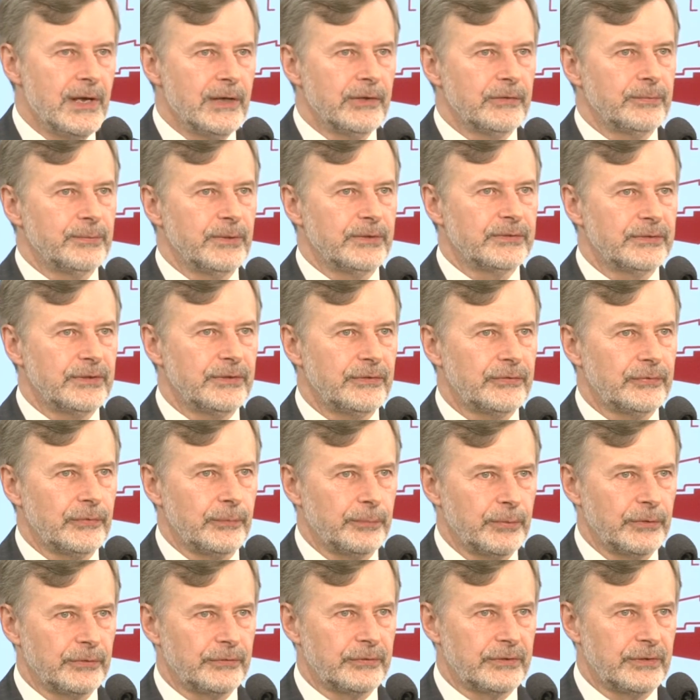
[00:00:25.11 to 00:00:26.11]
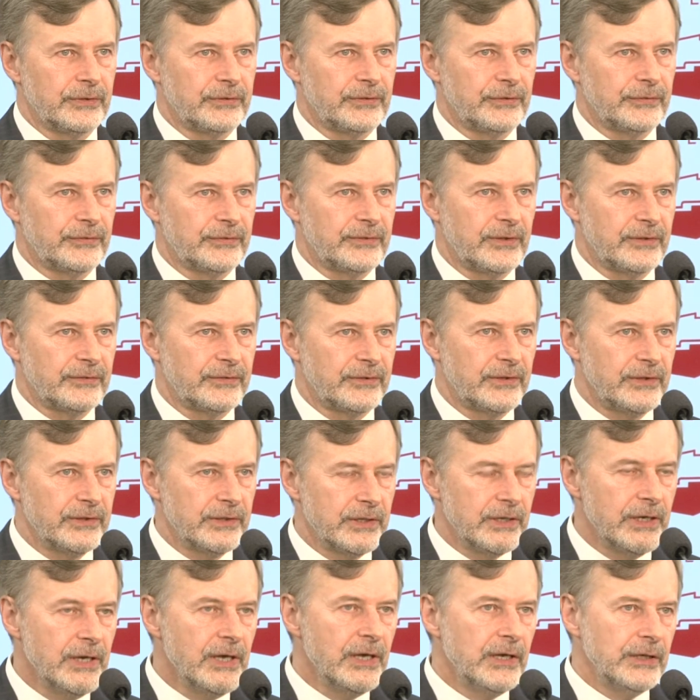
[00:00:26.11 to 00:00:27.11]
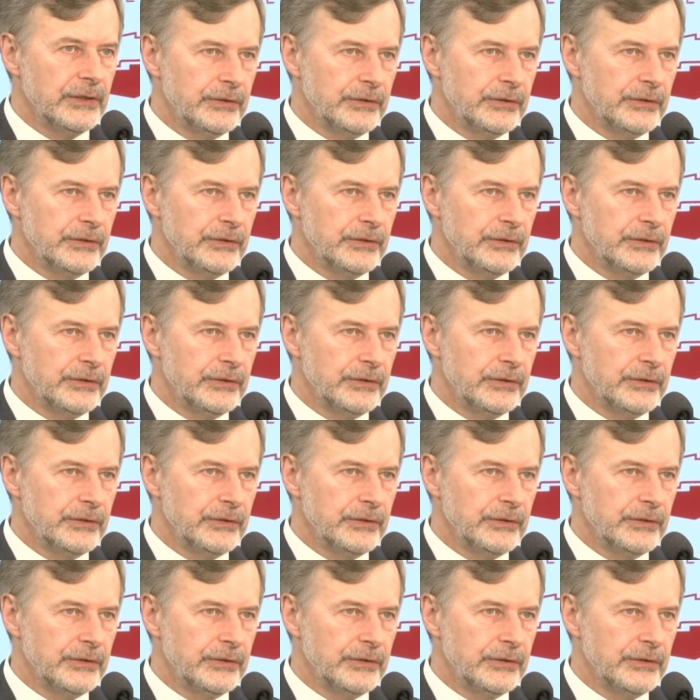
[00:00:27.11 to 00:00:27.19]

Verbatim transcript: społeczeństwo polskie się starzeje